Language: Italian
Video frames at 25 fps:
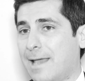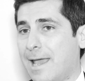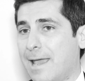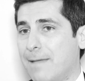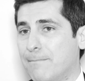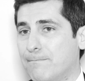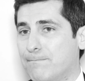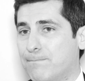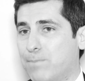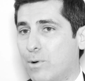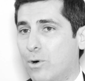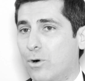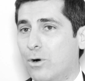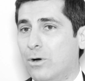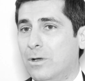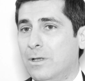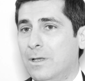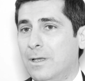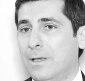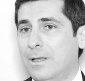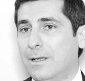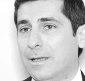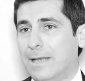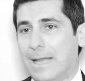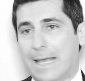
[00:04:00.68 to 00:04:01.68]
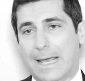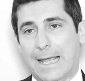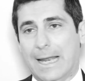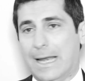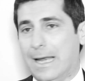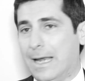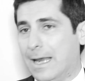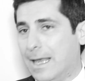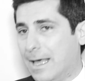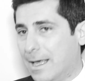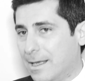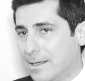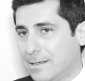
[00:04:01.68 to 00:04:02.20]
tempo
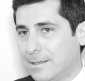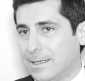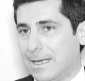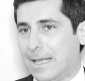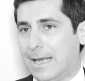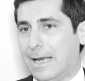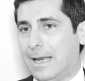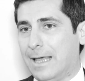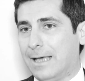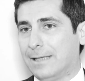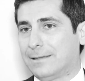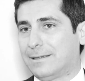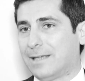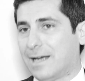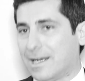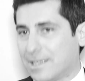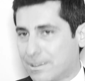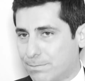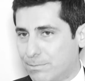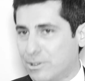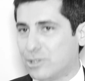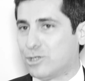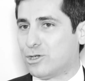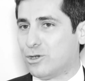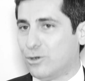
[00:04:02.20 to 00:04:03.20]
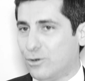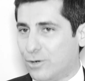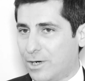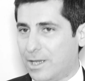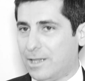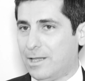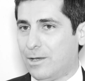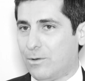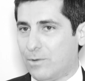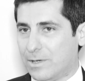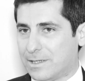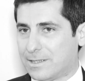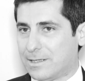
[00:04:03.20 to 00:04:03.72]
nella
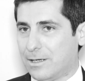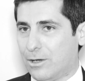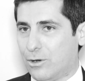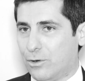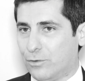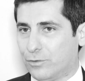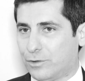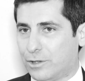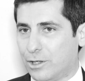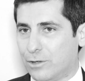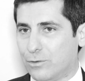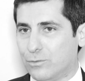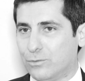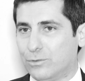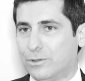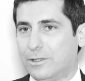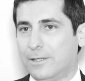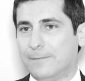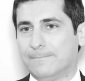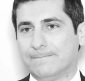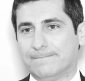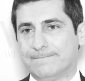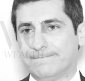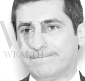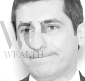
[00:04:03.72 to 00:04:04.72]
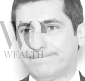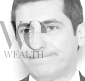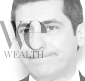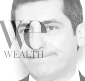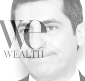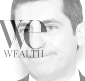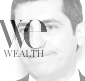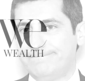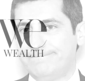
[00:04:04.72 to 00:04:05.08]
trasmissione di questi contenuti.